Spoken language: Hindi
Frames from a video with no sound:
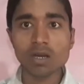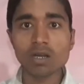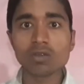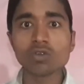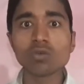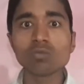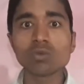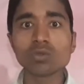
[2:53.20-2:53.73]
आई
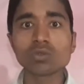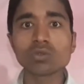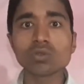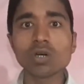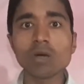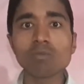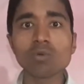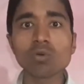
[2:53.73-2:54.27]
होप दोस्तों
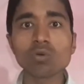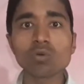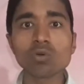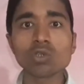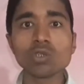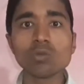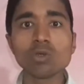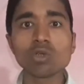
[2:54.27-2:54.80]
आप लोगों को
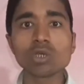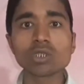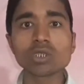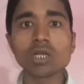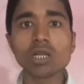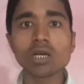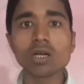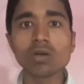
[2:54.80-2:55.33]
ये वीडियो
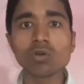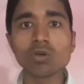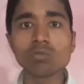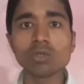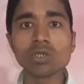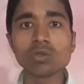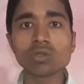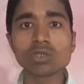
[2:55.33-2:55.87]
अच्छा लगा होगा
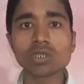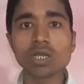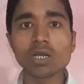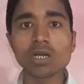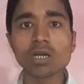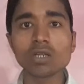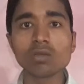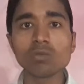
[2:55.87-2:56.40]
वीडियो अच्छा
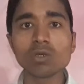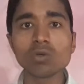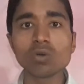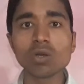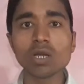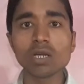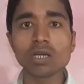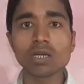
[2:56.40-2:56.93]
लगा है तो वीडियो को
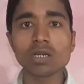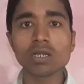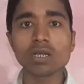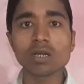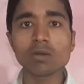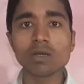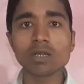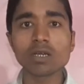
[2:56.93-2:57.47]
लाइक करें
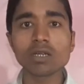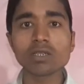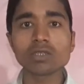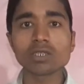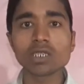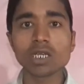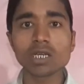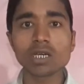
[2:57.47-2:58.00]
कमेंट करें
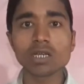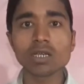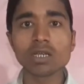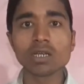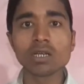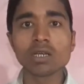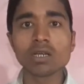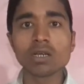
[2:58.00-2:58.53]
शेयर करें
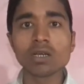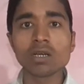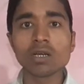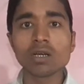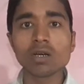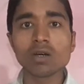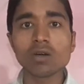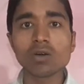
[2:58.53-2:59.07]

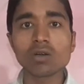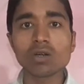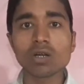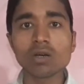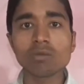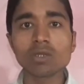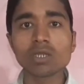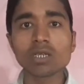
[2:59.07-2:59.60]
और
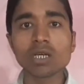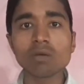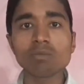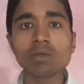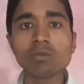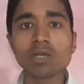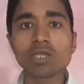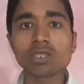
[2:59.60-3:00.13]
अभी तक आपने
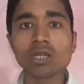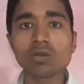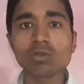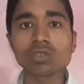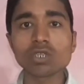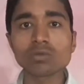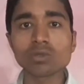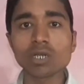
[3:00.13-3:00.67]
मेरे चैनल को
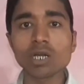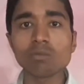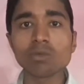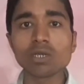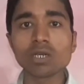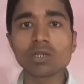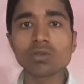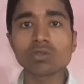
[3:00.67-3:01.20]
सब्सक्राइब
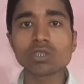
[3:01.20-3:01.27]
नहीं किया